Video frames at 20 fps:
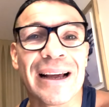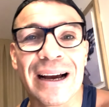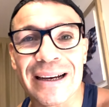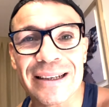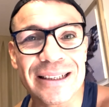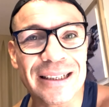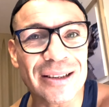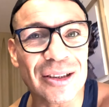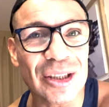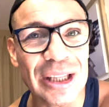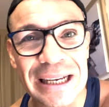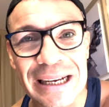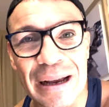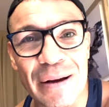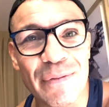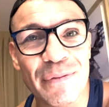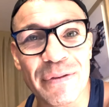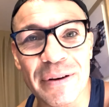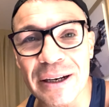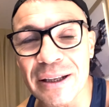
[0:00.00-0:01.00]
a quien tenga
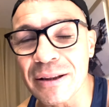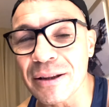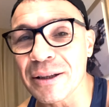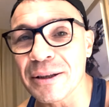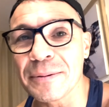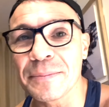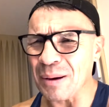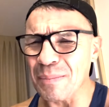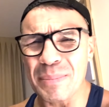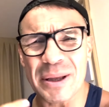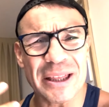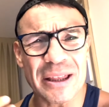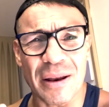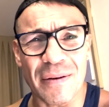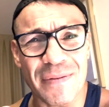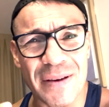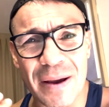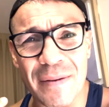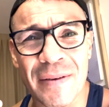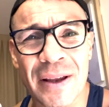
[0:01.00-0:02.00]
enfrente
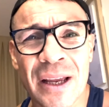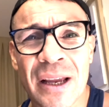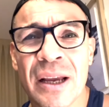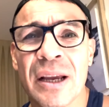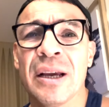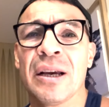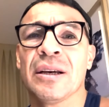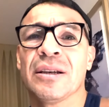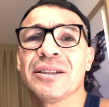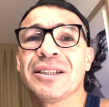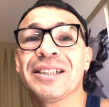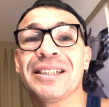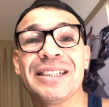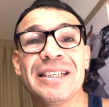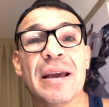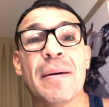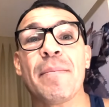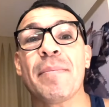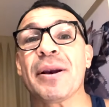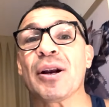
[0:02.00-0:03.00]
Beterbiev,
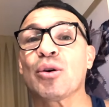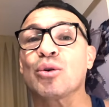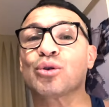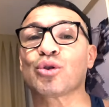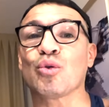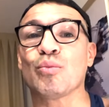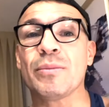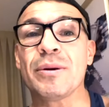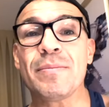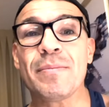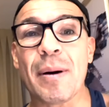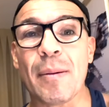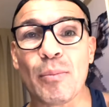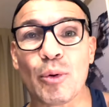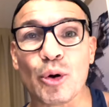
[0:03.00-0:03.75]
siempre con su misma